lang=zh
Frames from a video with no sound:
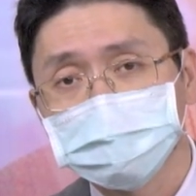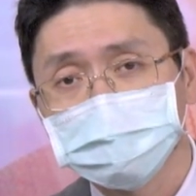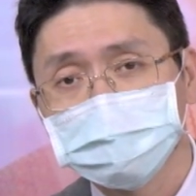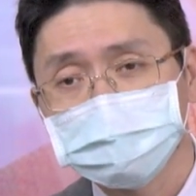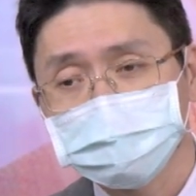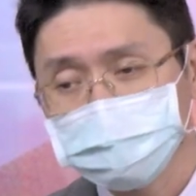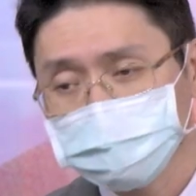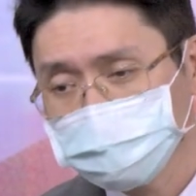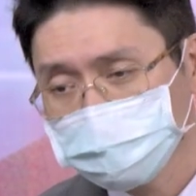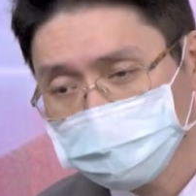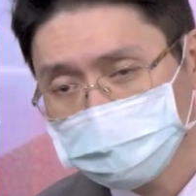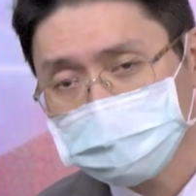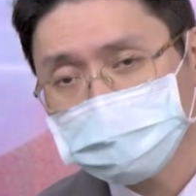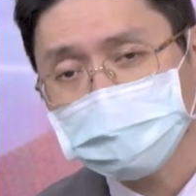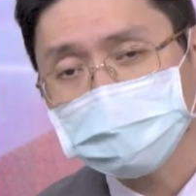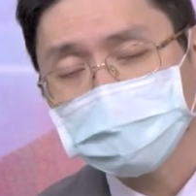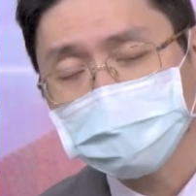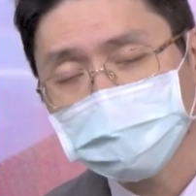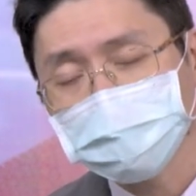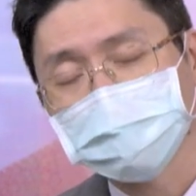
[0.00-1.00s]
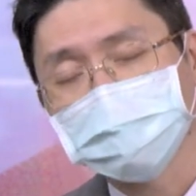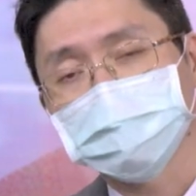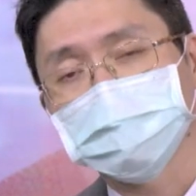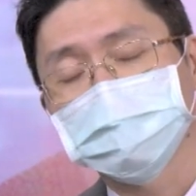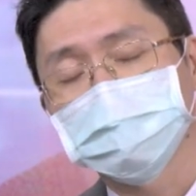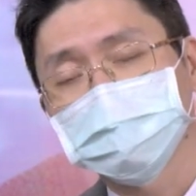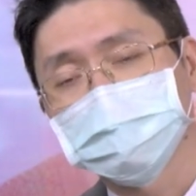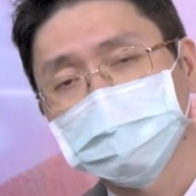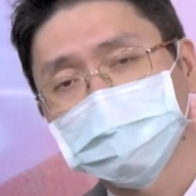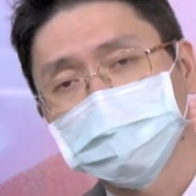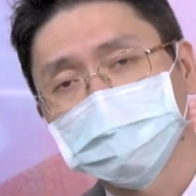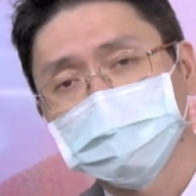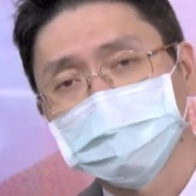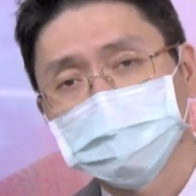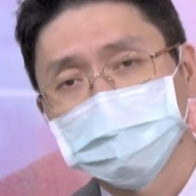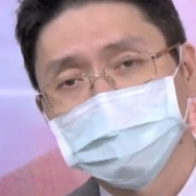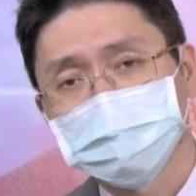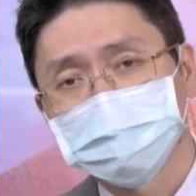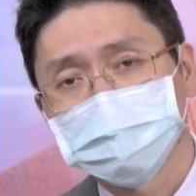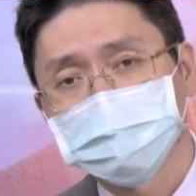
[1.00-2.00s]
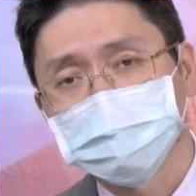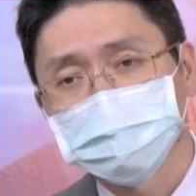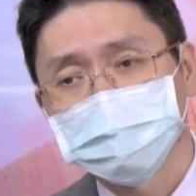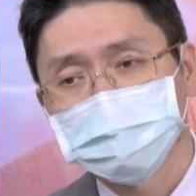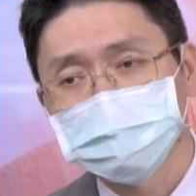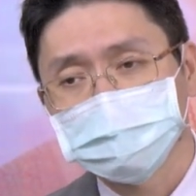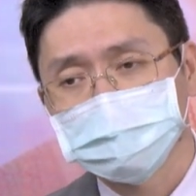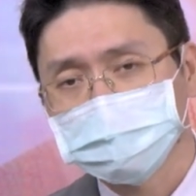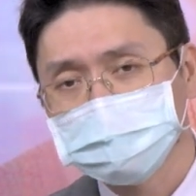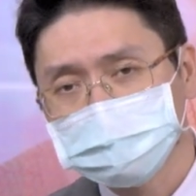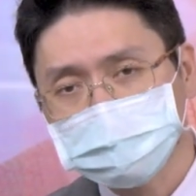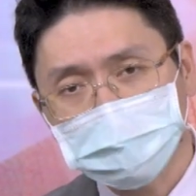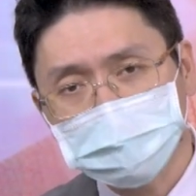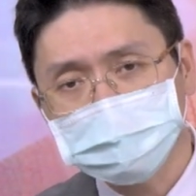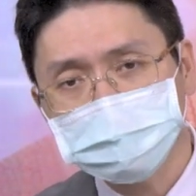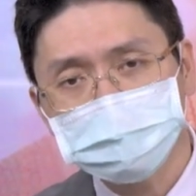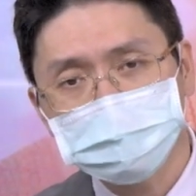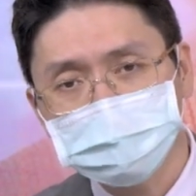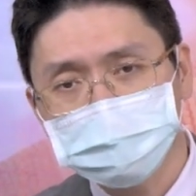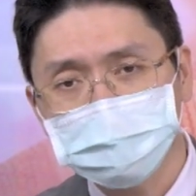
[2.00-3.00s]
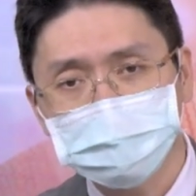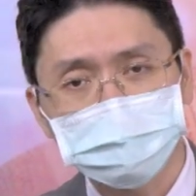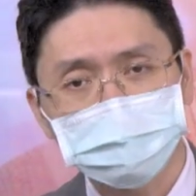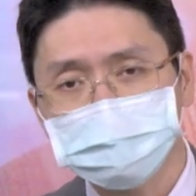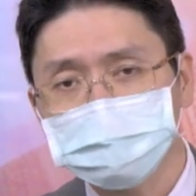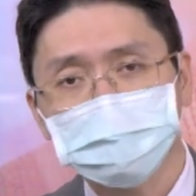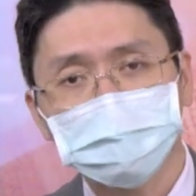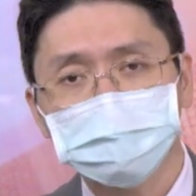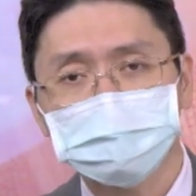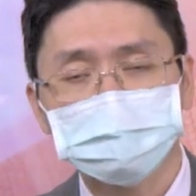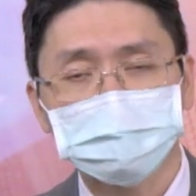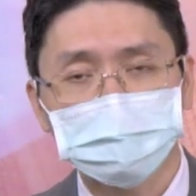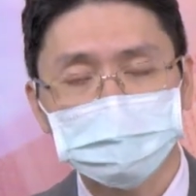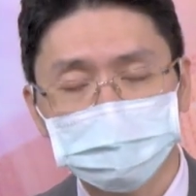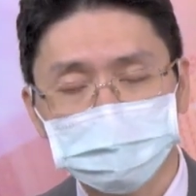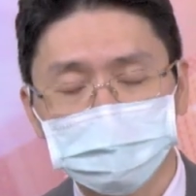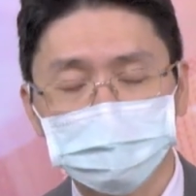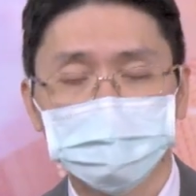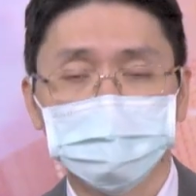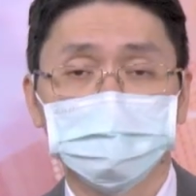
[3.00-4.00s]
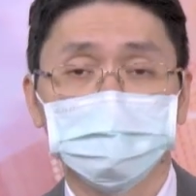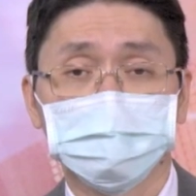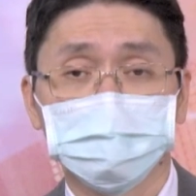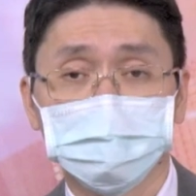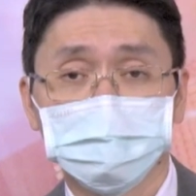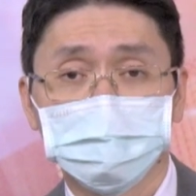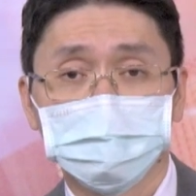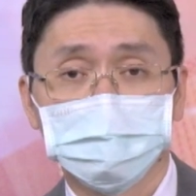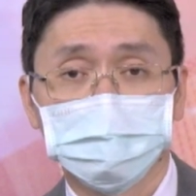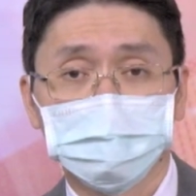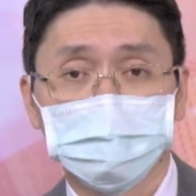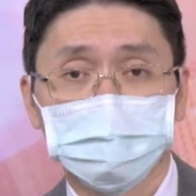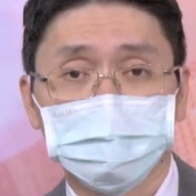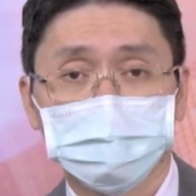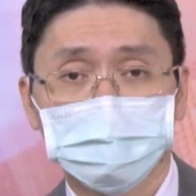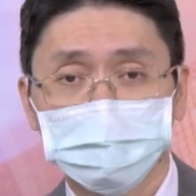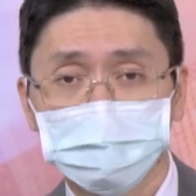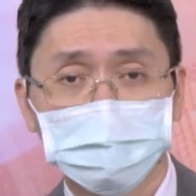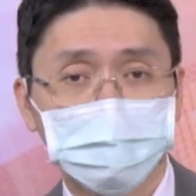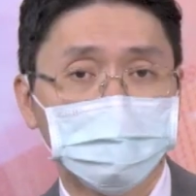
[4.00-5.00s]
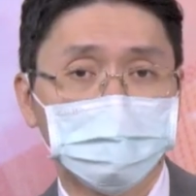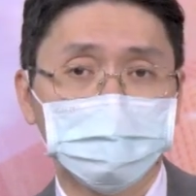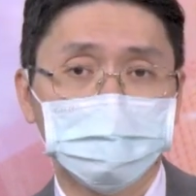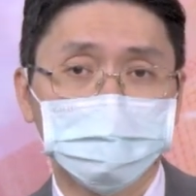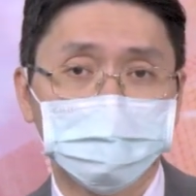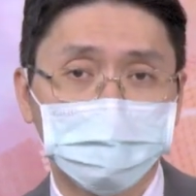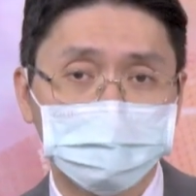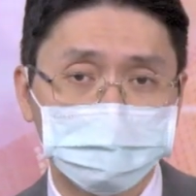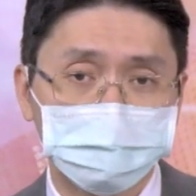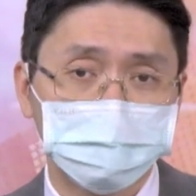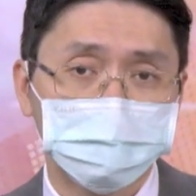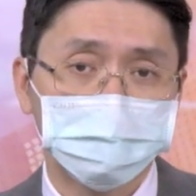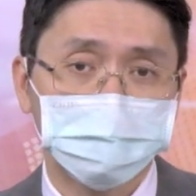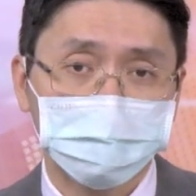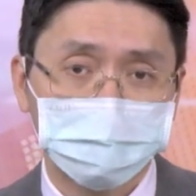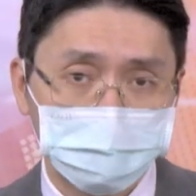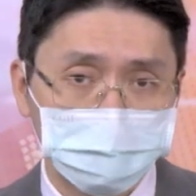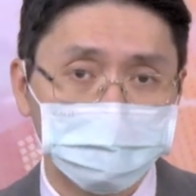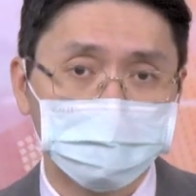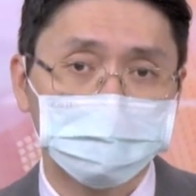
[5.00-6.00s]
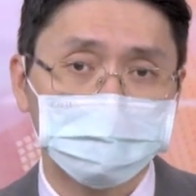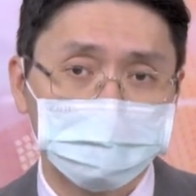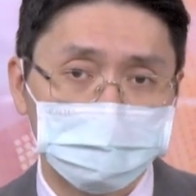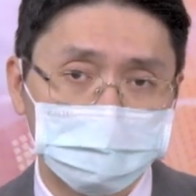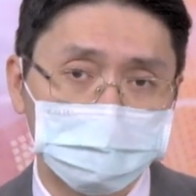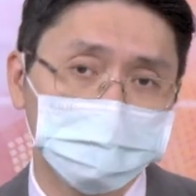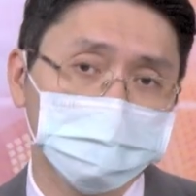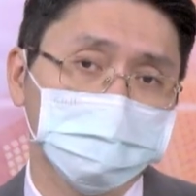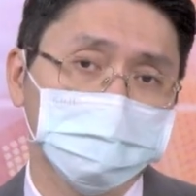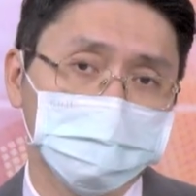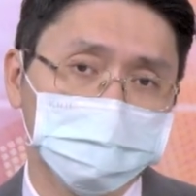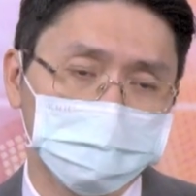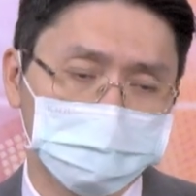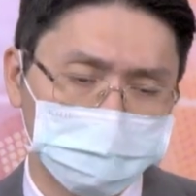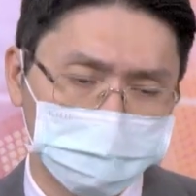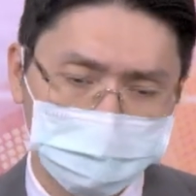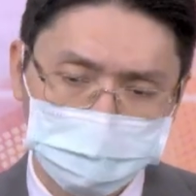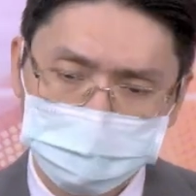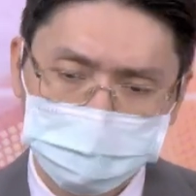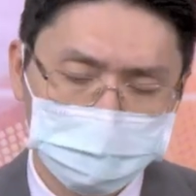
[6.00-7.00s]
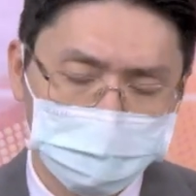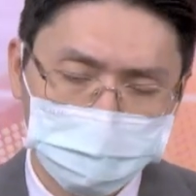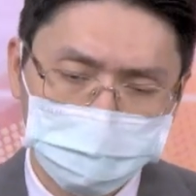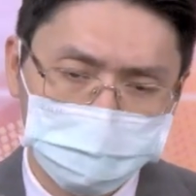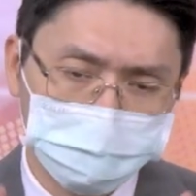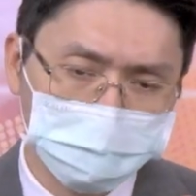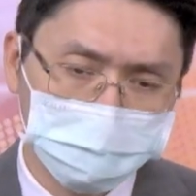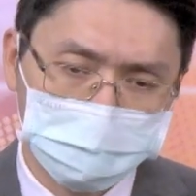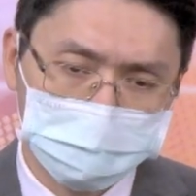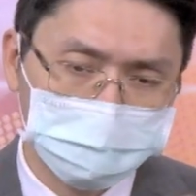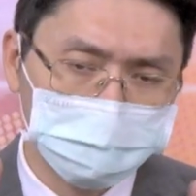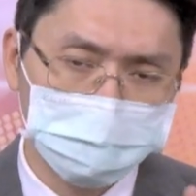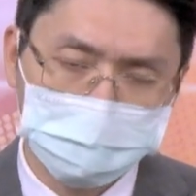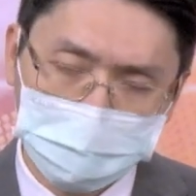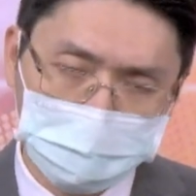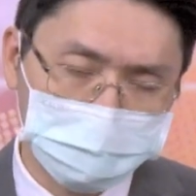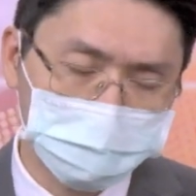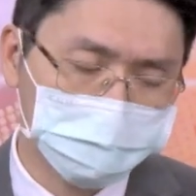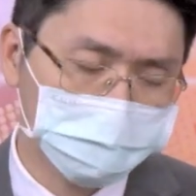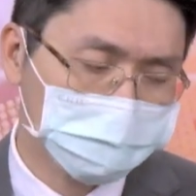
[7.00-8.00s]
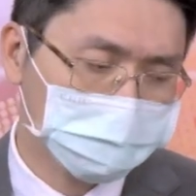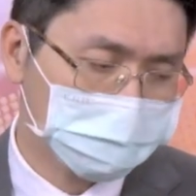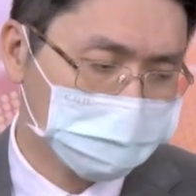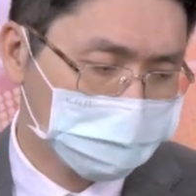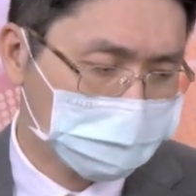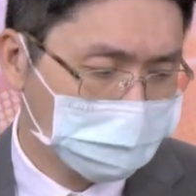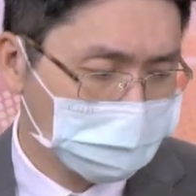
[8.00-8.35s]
所以说低价的快，可能三四天就超过三成，那么两个礼拜就一倍都有可能。所以这种股票是很难说的。